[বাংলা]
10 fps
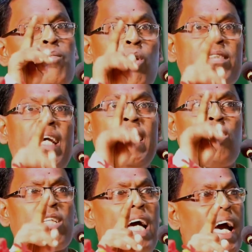বলেছে এই
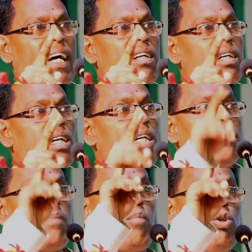কথা
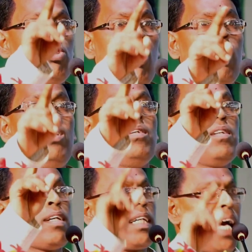যে বুদ্ধর
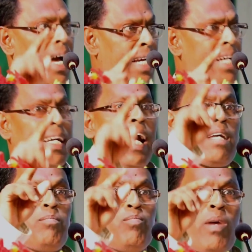আকাঙ্ক্ষার
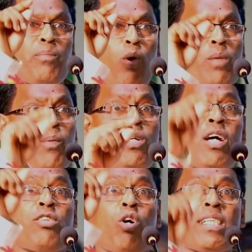মানে
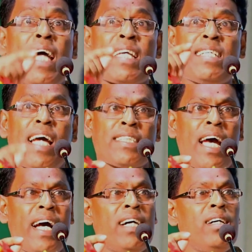পরিপূর্ণের তরে তার এই
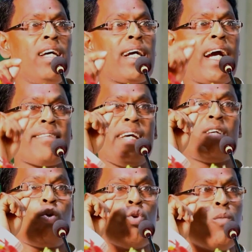আশা কাজেই
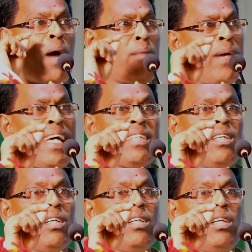কোনোভাবেই
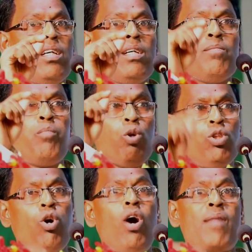
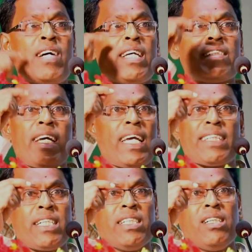বুদ্ধ আমাদের থেকে
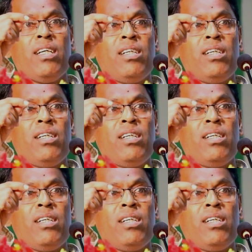আসেনি